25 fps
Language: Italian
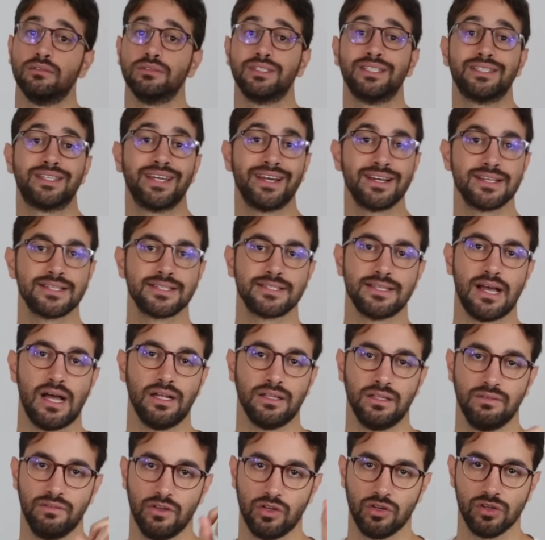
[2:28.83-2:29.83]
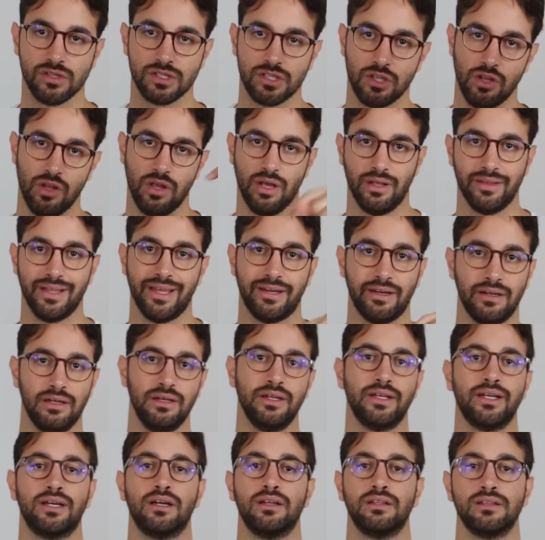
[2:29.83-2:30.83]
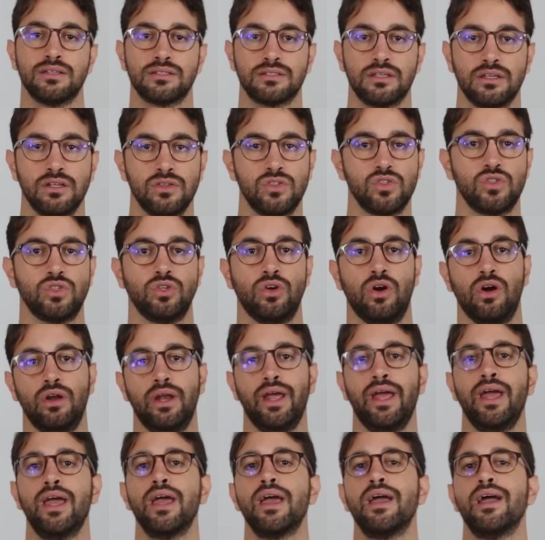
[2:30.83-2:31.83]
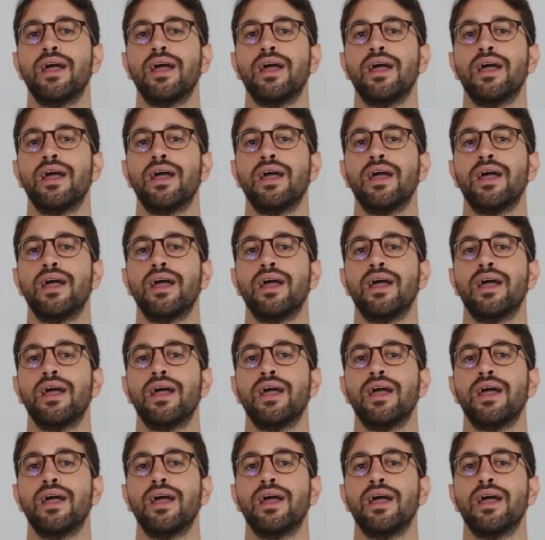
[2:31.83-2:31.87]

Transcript: interessati vi consiglio di andare in link in descrizione